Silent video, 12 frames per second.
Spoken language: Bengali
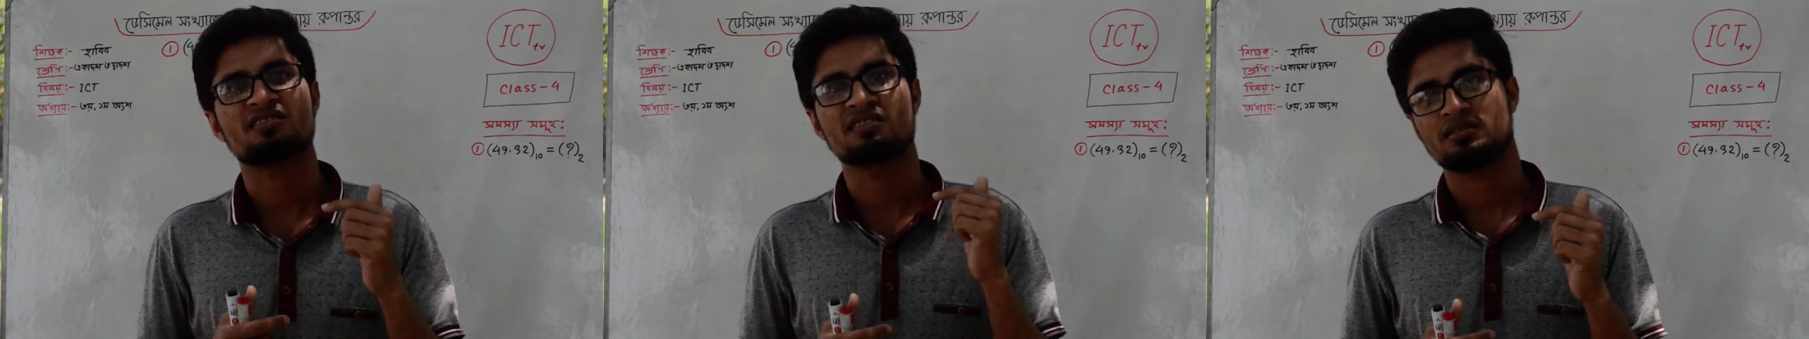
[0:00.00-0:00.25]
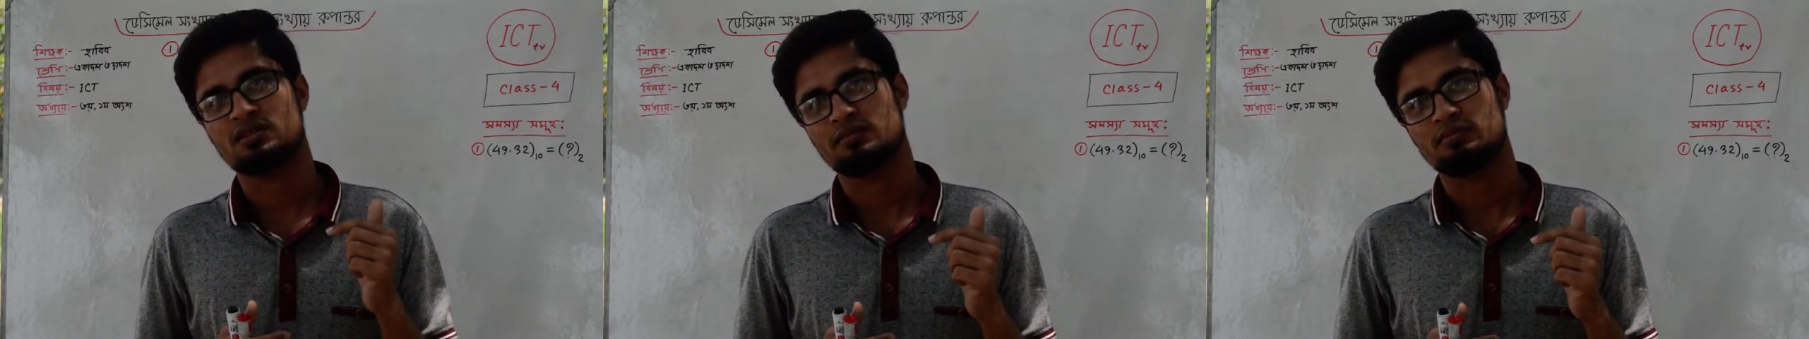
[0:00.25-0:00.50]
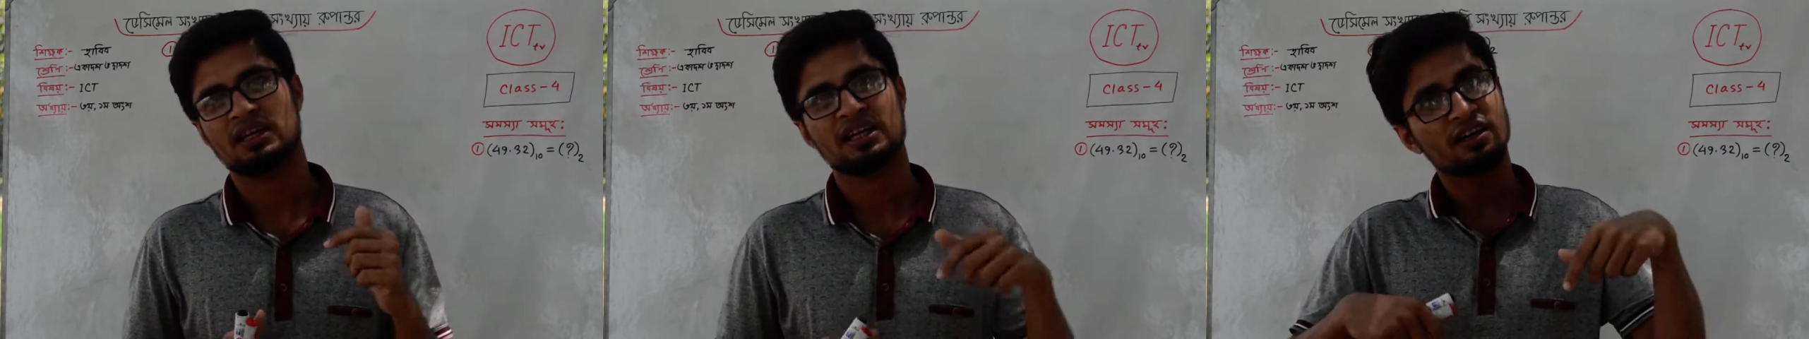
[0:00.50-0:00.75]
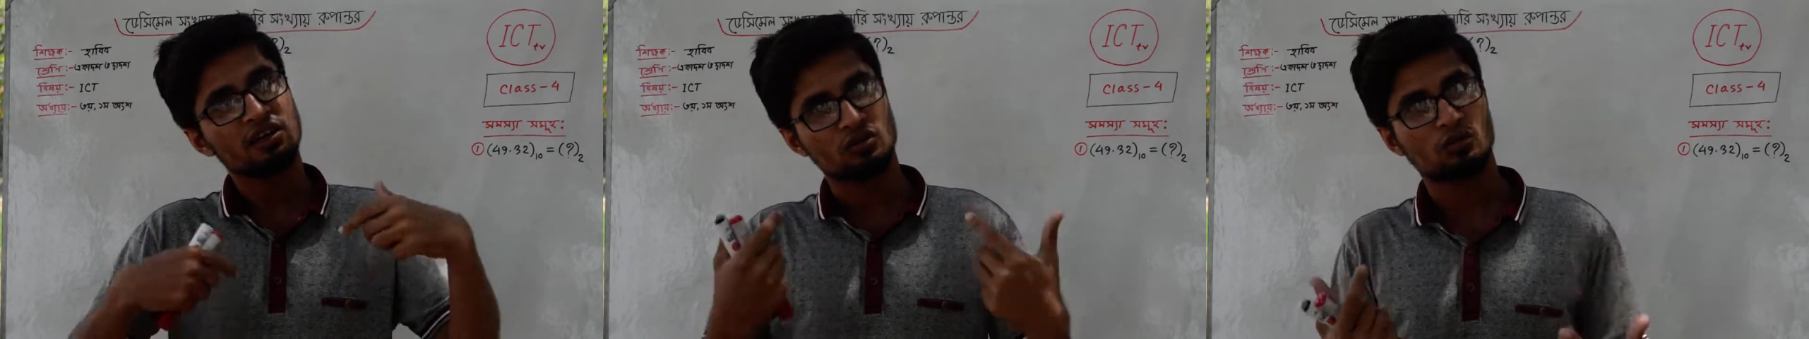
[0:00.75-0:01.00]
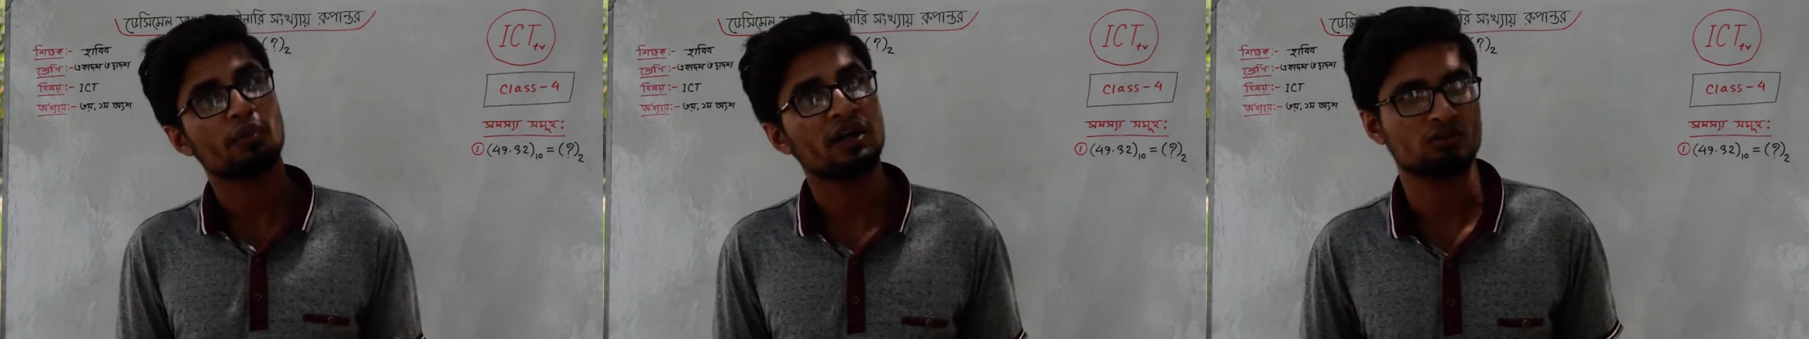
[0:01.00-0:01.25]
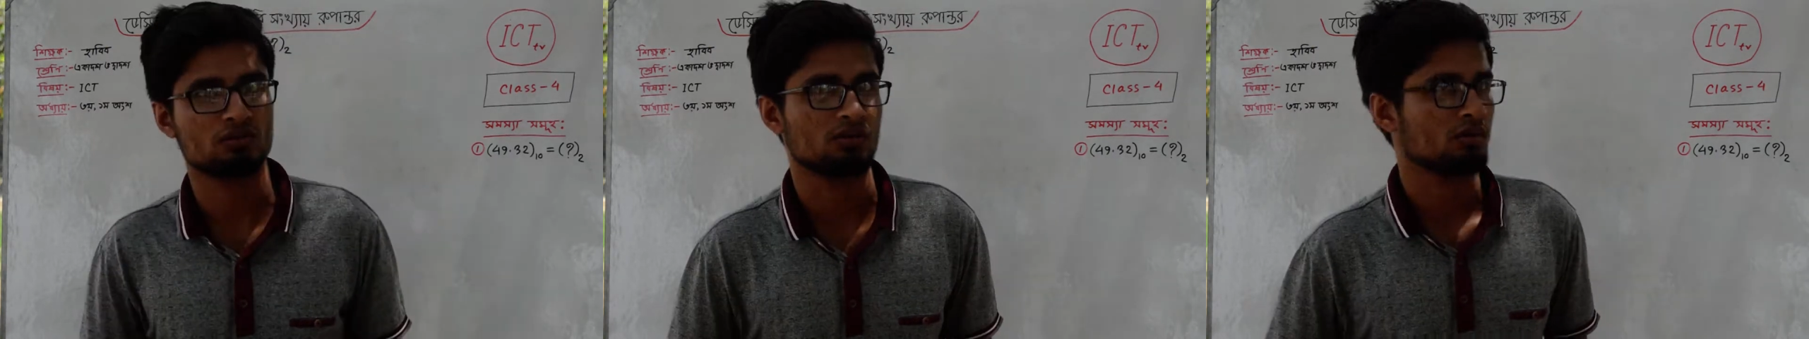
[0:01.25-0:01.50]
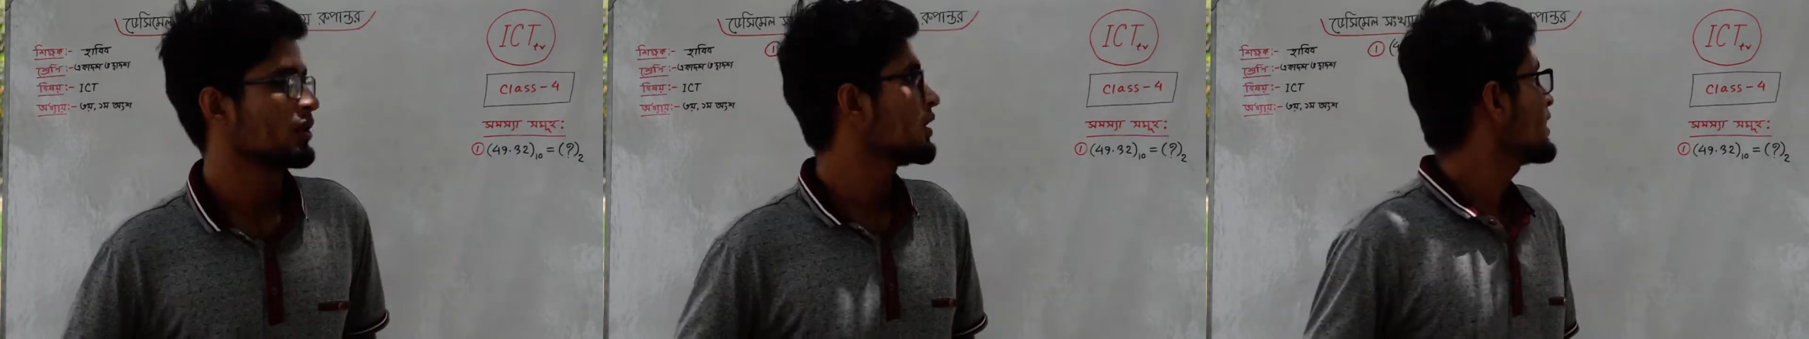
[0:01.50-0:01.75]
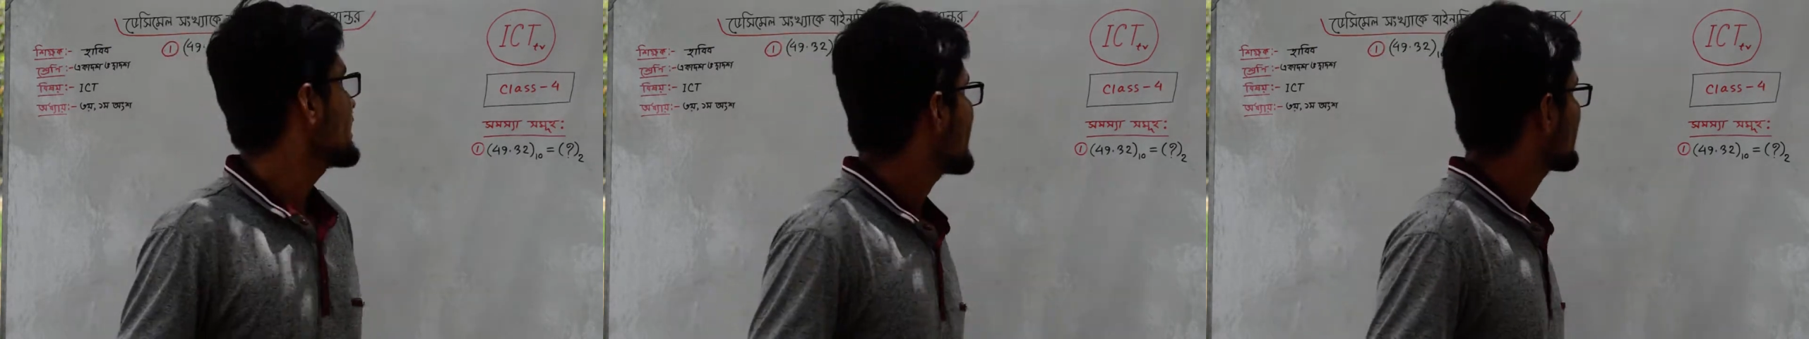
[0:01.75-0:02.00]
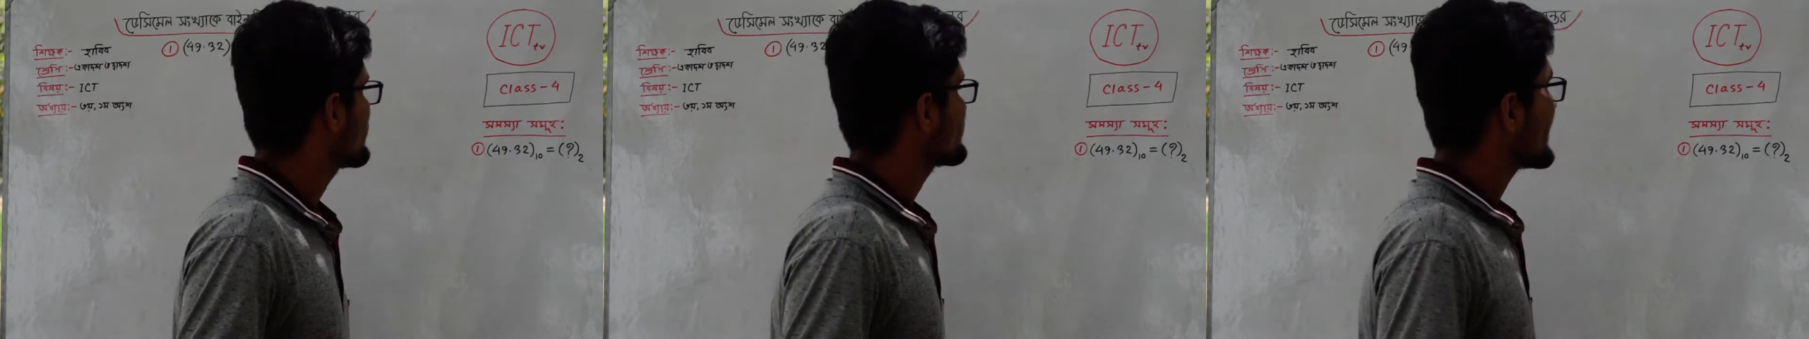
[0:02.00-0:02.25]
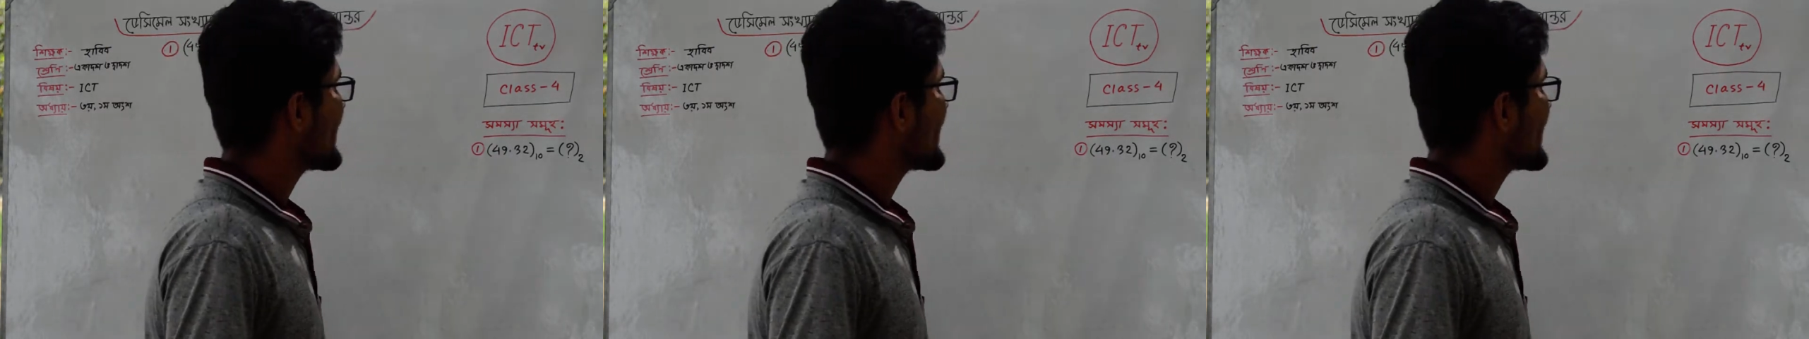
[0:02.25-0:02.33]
সিস্টেম মানে রূপান্তর এখন